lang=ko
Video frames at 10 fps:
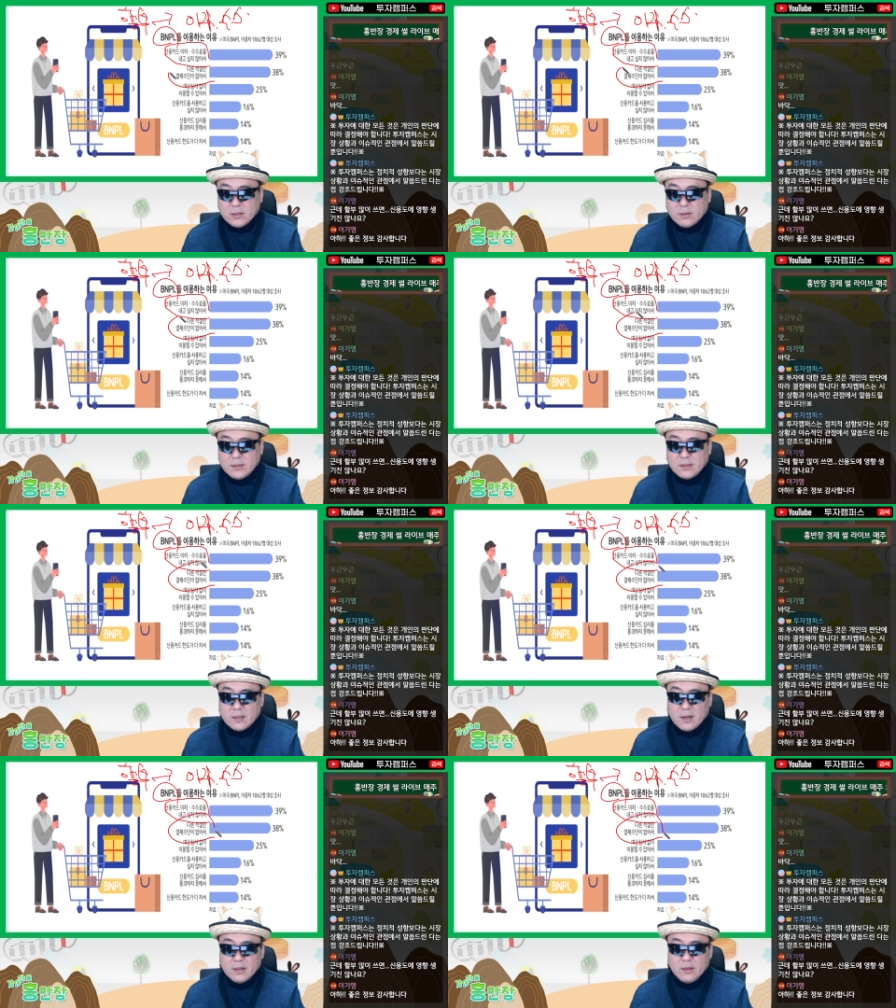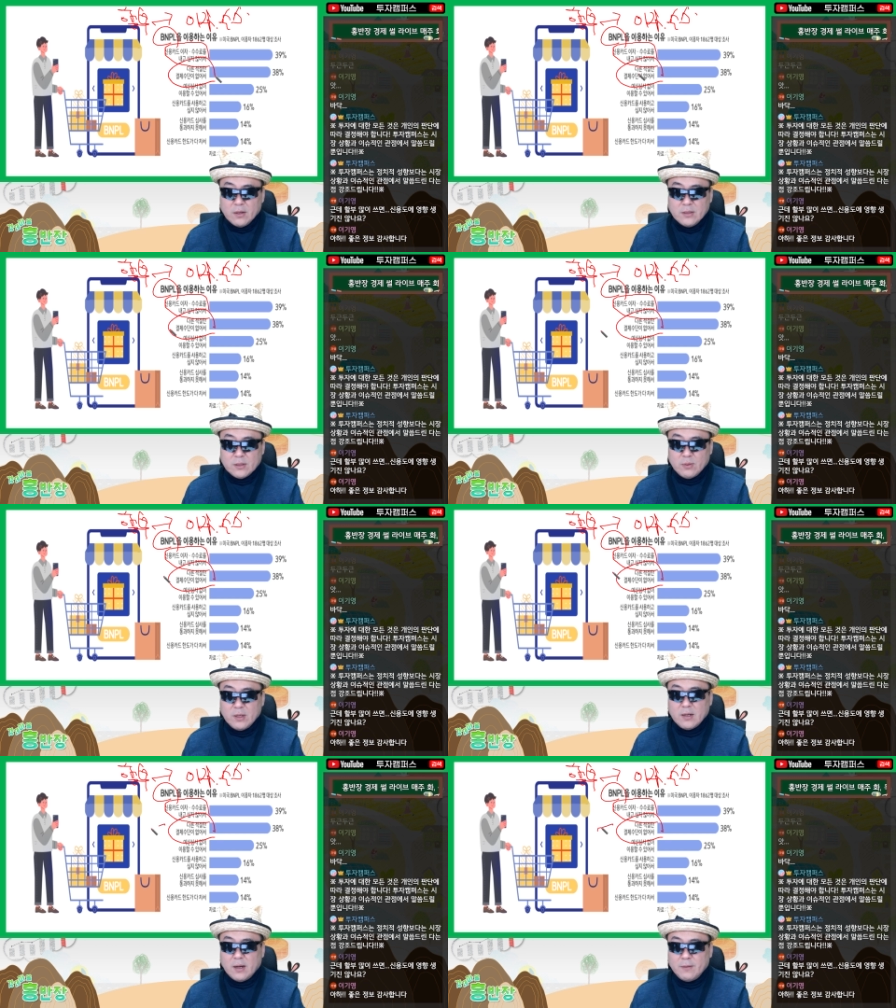적절한 결제,
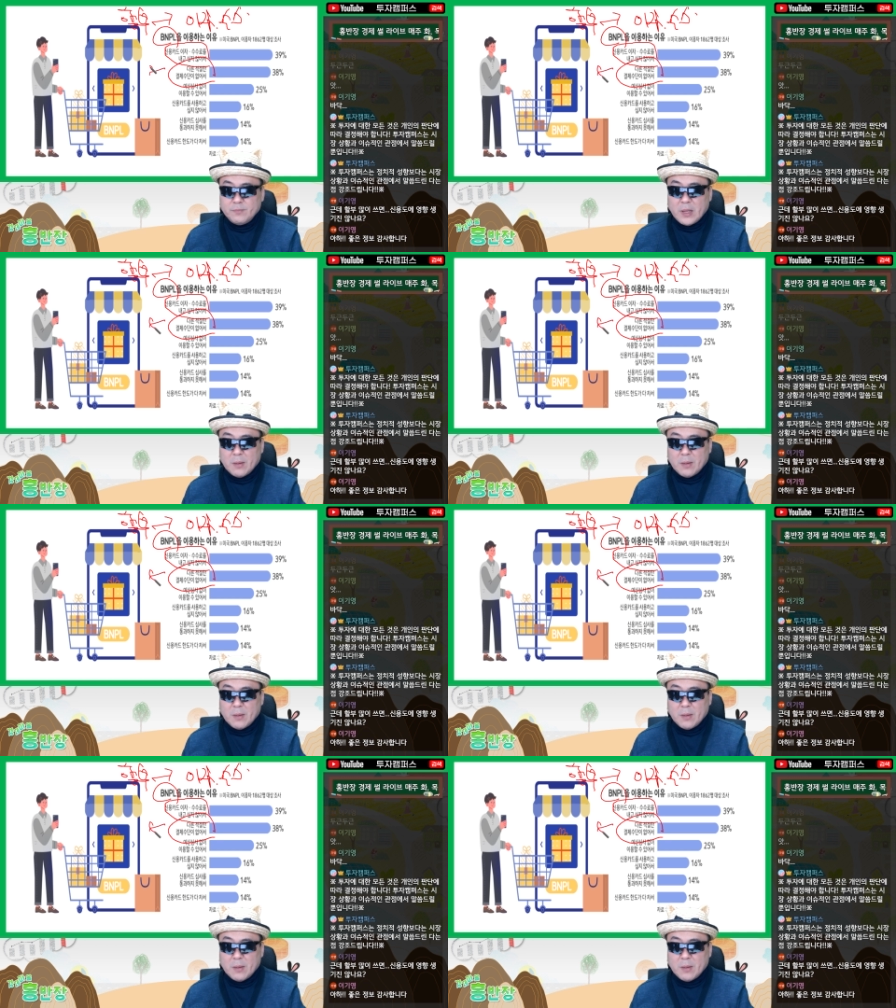그러니까